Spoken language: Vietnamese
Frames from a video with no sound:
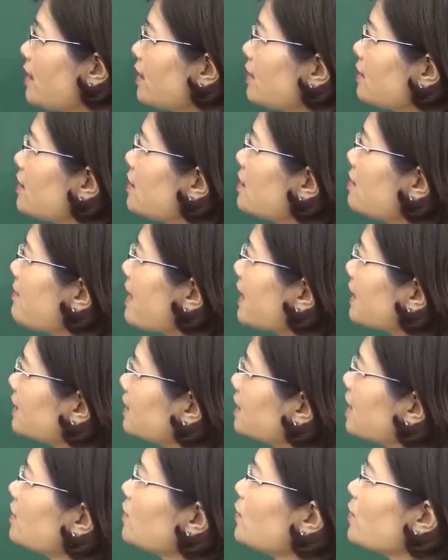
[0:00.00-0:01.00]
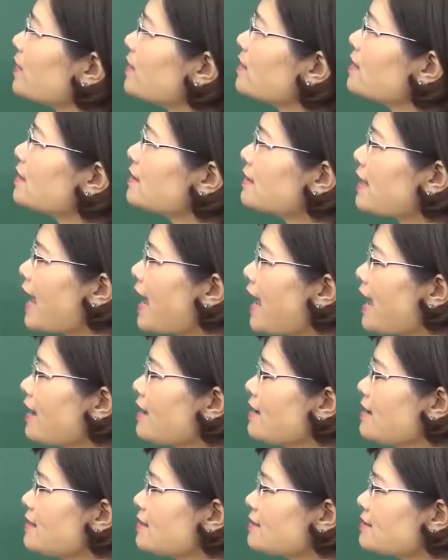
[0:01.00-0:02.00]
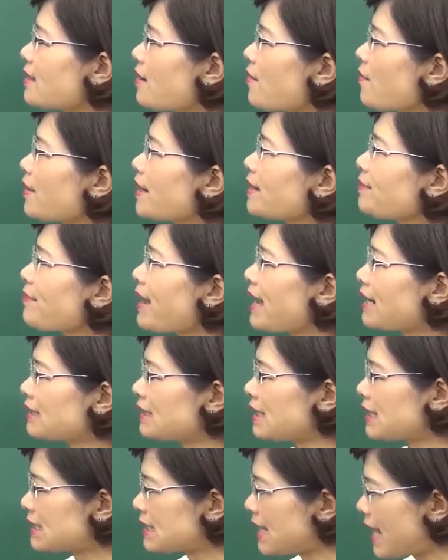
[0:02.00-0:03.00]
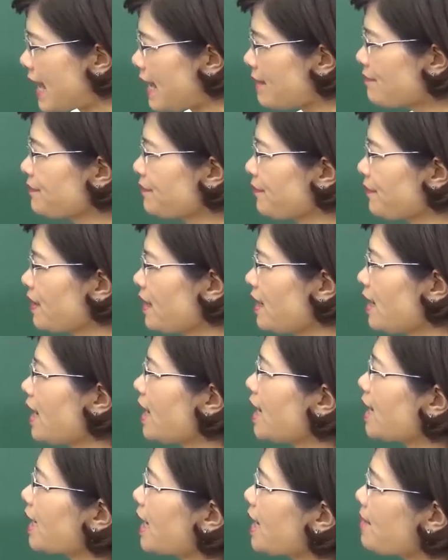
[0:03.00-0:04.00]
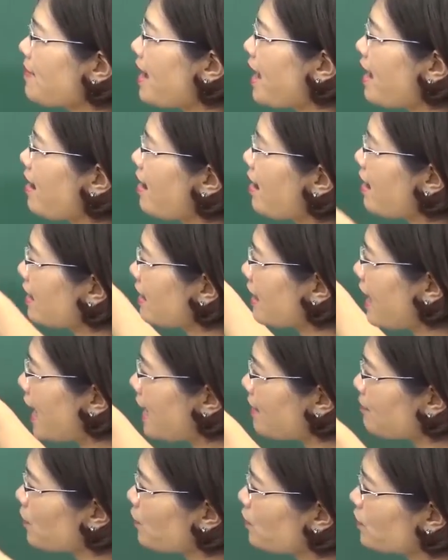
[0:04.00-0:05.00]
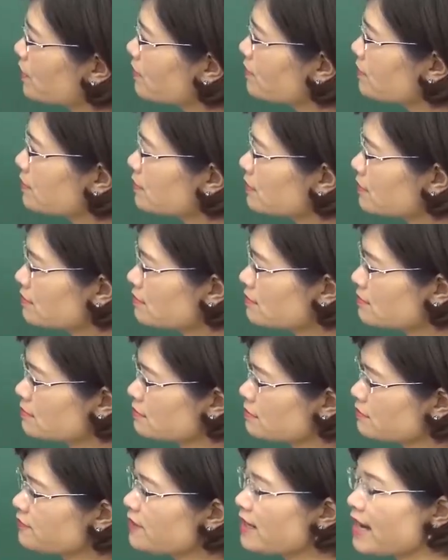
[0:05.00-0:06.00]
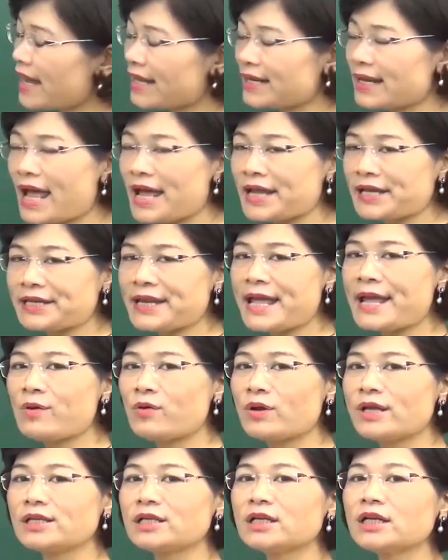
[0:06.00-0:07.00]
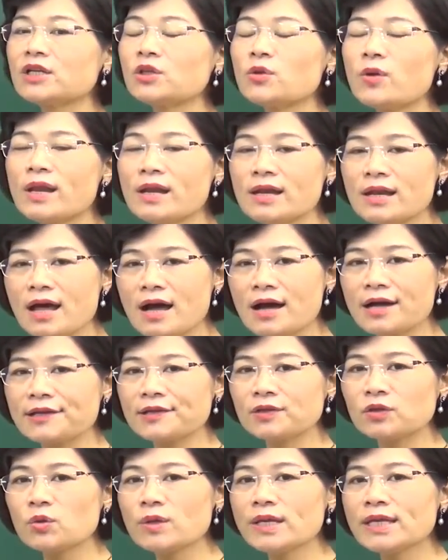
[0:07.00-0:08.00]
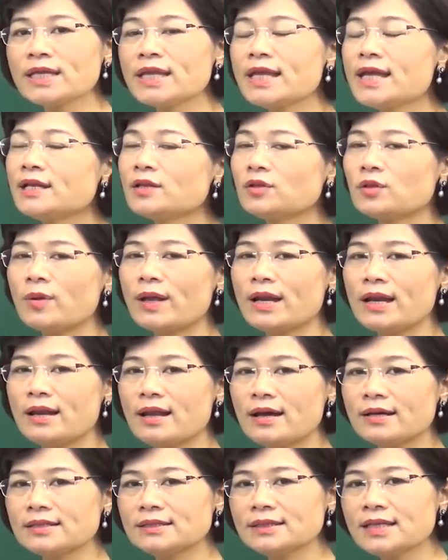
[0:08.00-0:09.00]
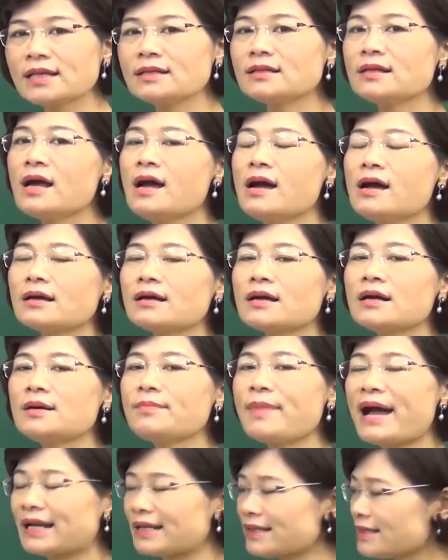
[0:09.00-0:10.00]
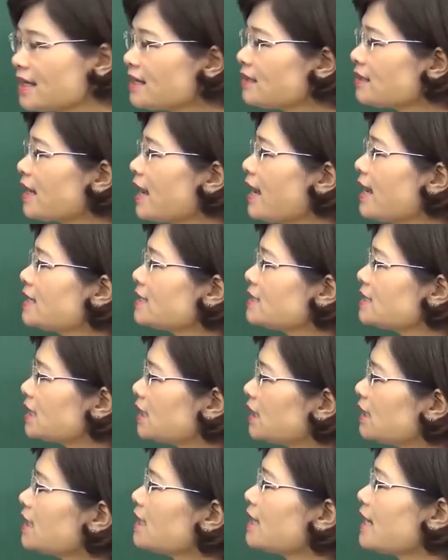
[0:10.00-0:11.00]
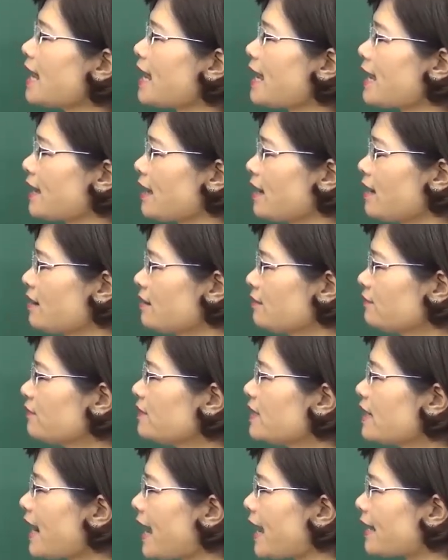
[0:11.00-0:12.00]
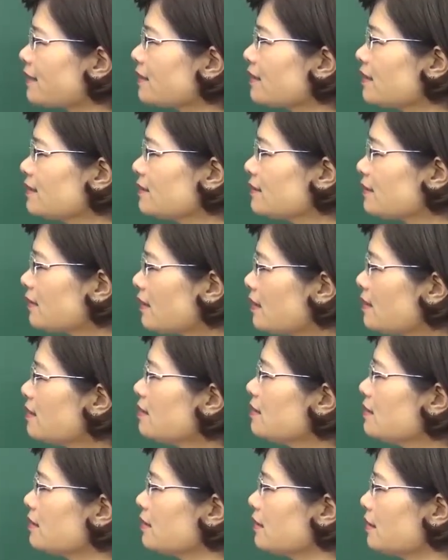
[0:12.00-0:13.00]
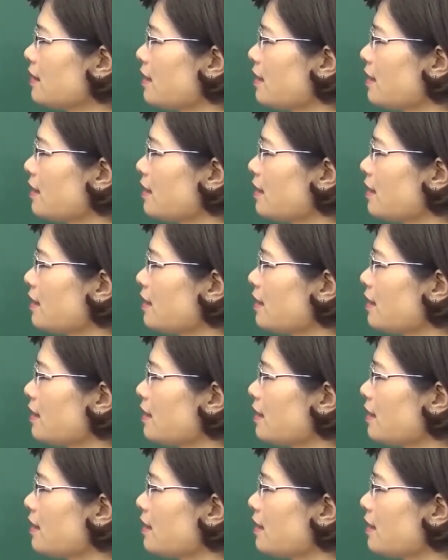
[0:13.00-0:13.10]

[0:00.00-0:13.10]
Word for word: lợi cơ bản nhất của nước ta sau cách mạng tháng 8. Các em ạ, cả bốn phương án này đều là những cái thuận lợi, tuy nhiên thuận lợi nhất, cơ bản nhất chính là Phương án thứ tư,